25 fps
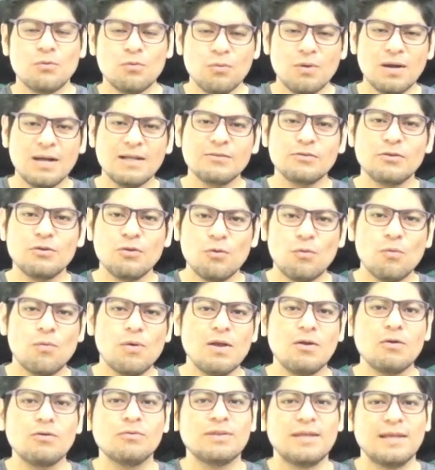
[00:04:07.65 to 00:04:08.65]
jugando los
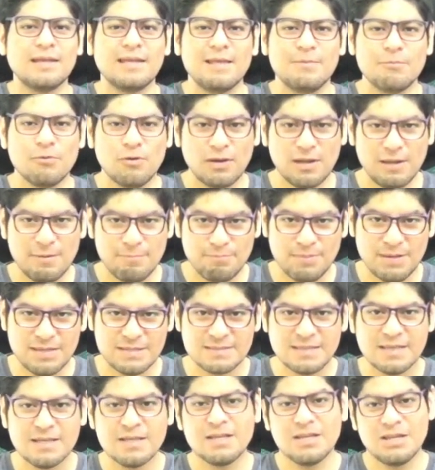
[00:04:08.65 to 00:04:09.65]
juegos de Xbox Game
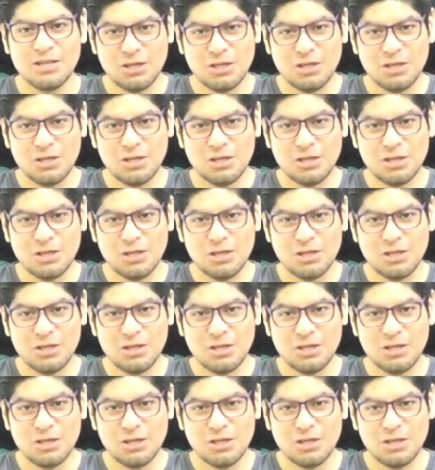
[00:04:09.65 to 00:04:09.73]
Pass.